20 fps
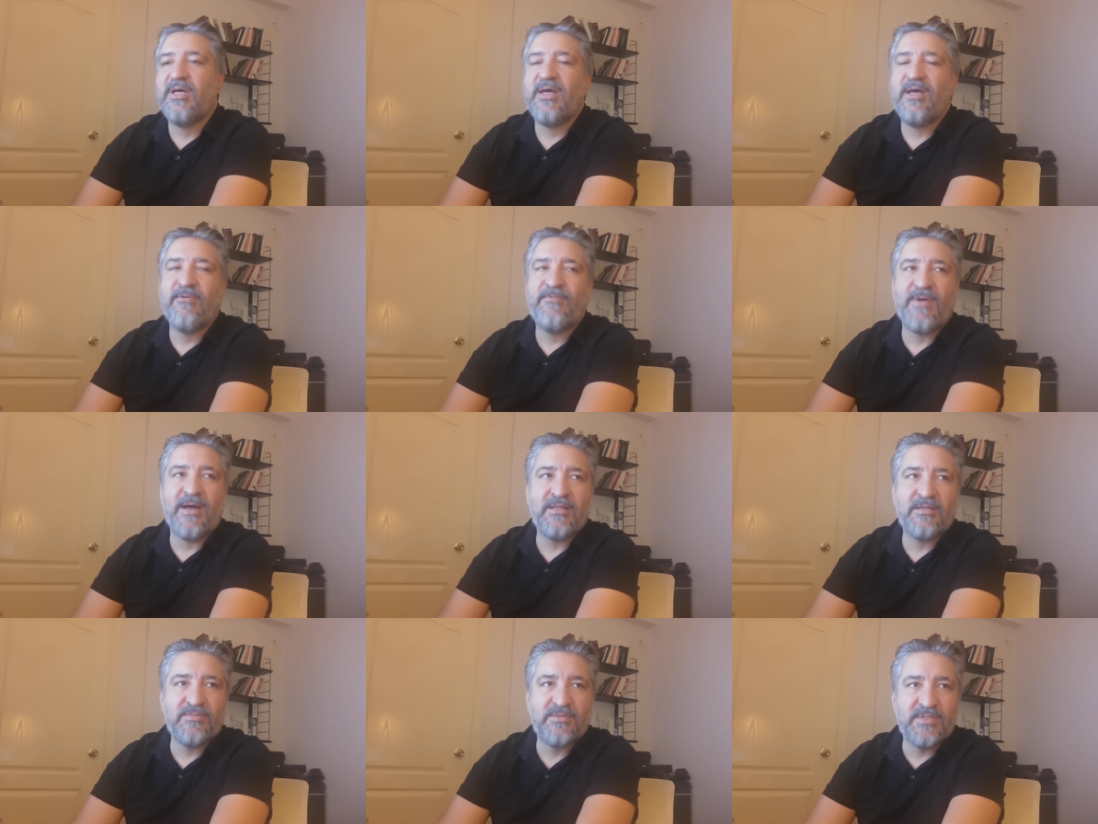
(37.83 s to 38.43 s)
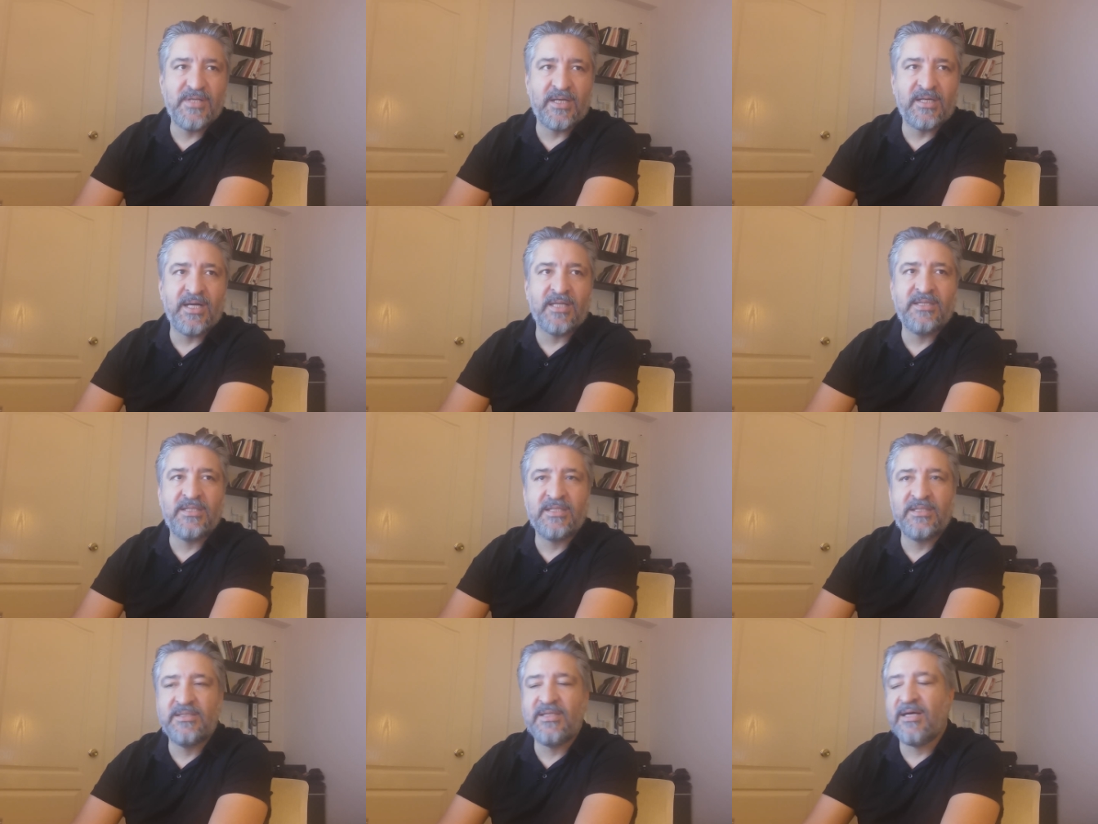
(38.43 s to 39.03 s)
Efendim
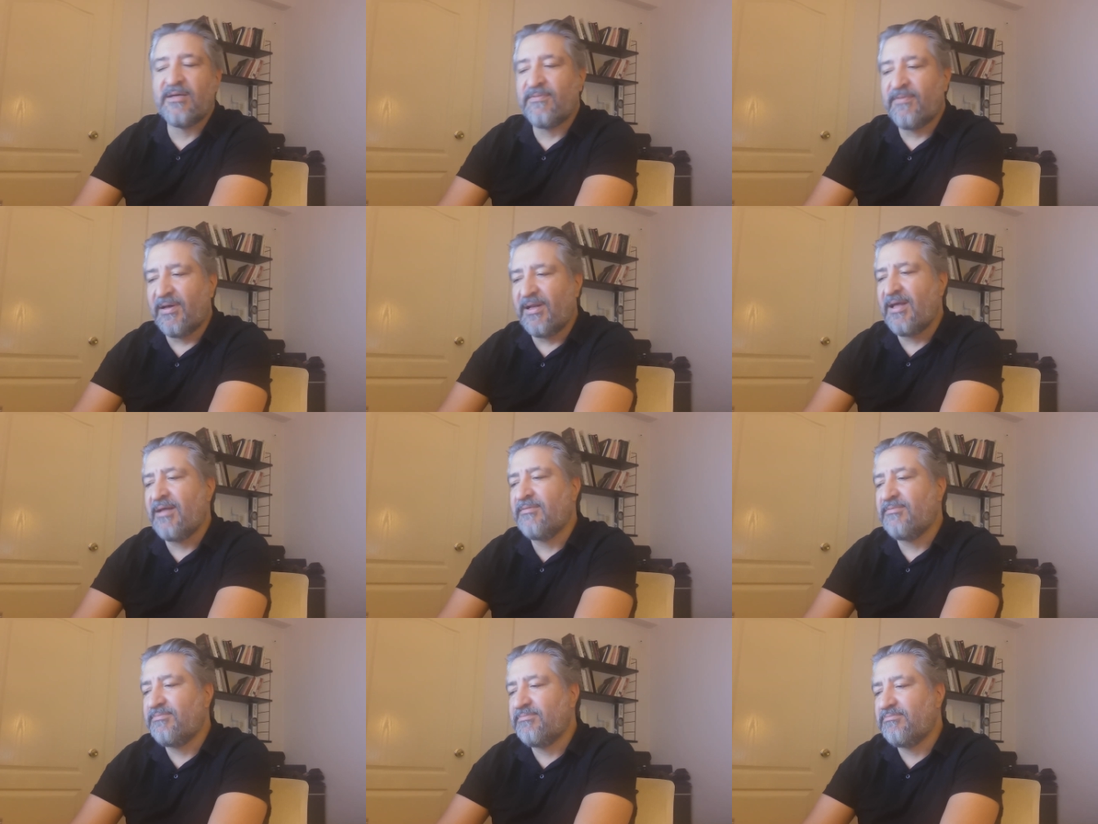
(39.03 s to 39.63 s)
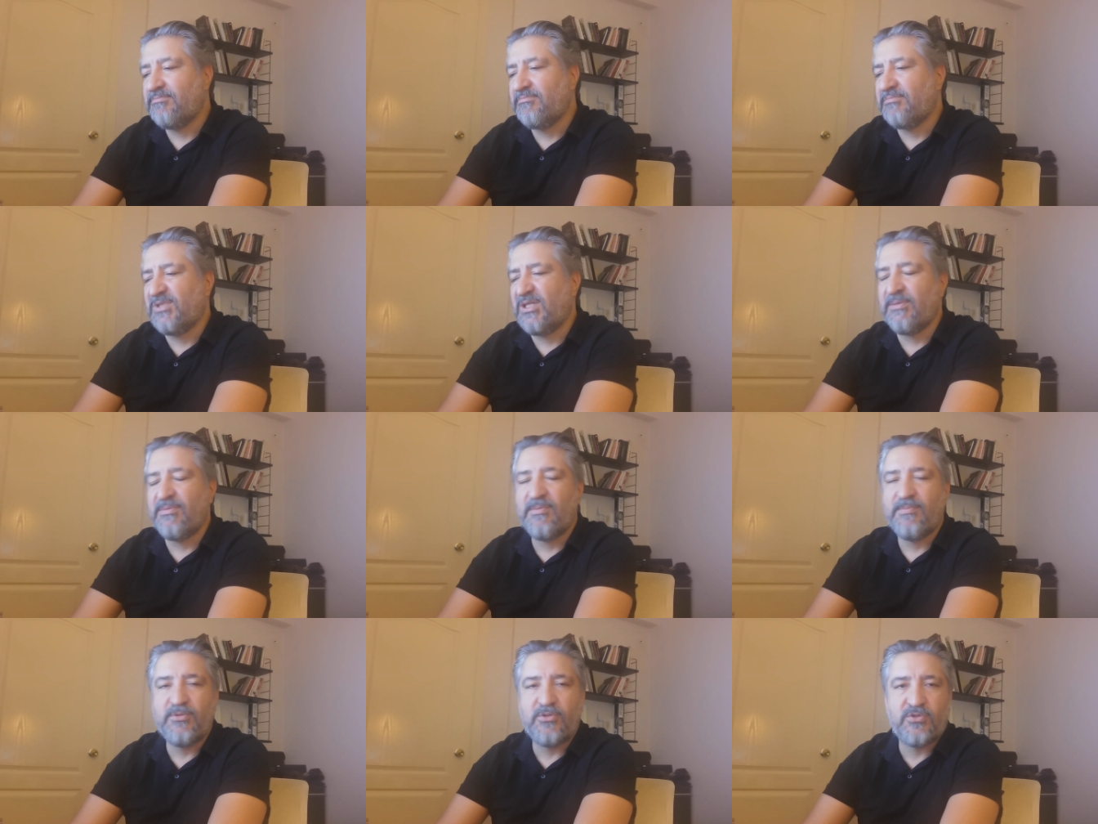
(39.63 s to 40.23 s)
sakatlıklar falan
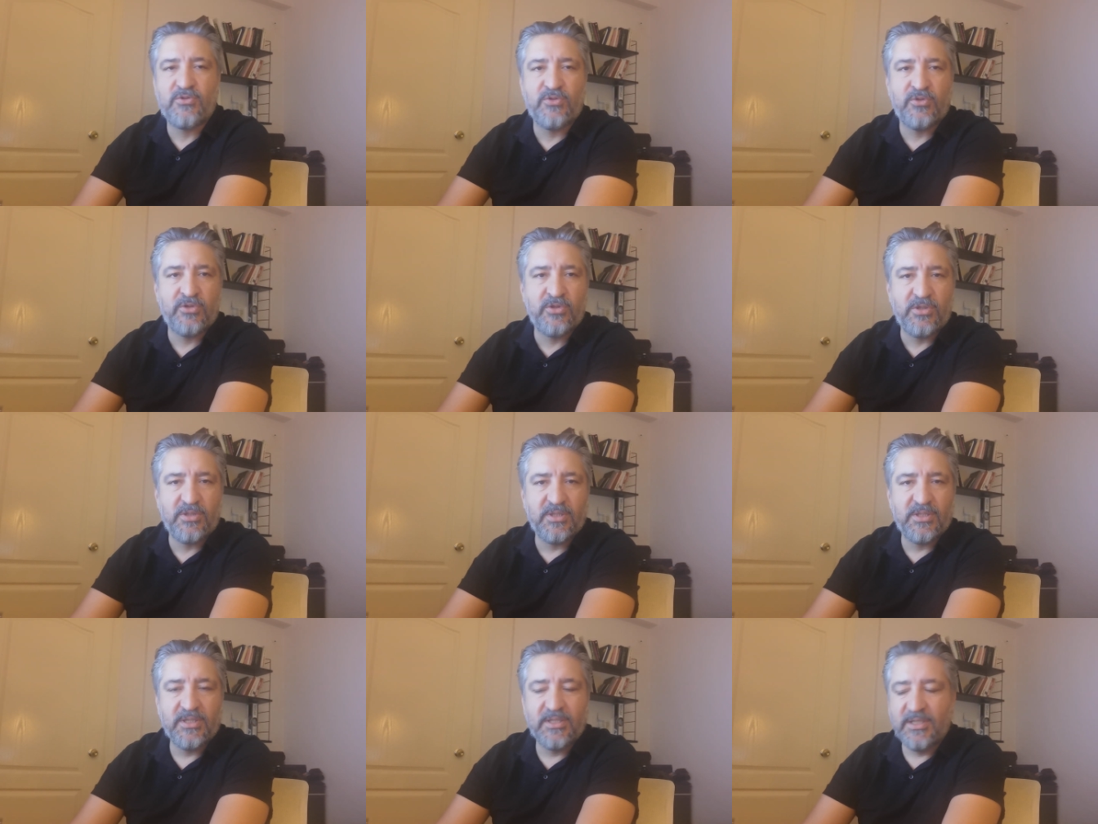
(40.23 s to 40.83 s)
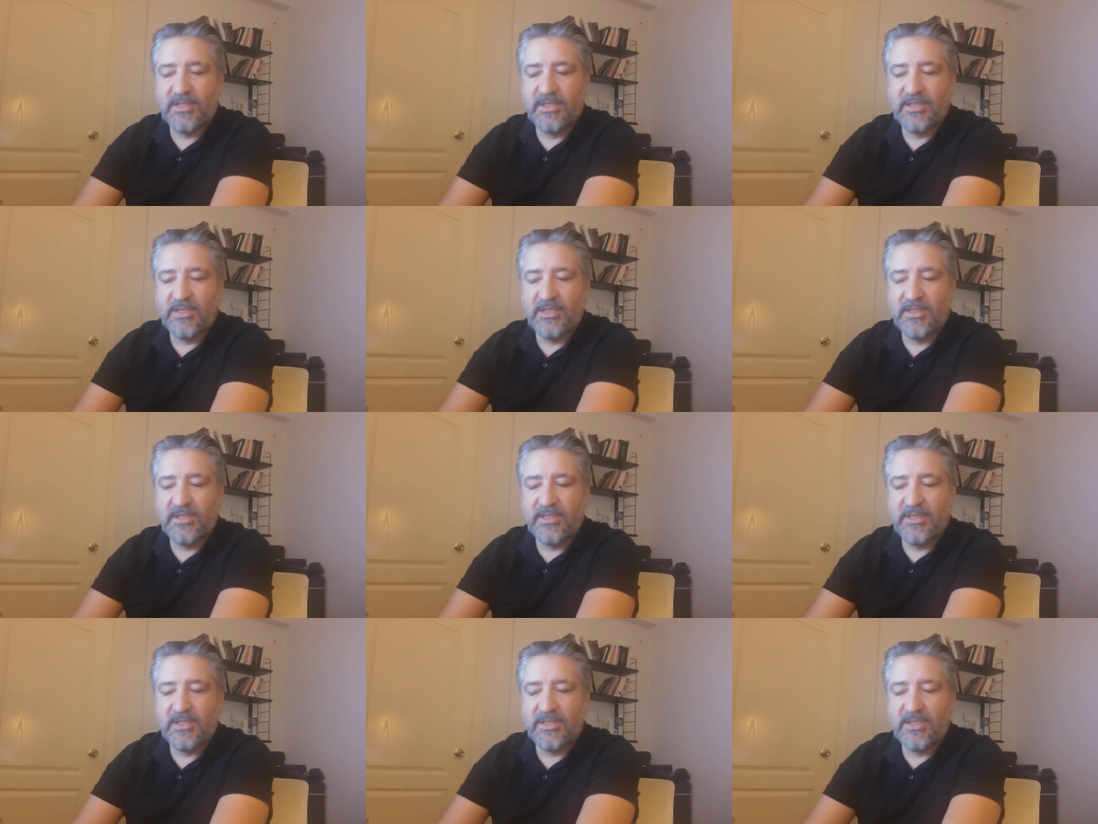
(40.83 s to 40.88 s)
gibi bir sürü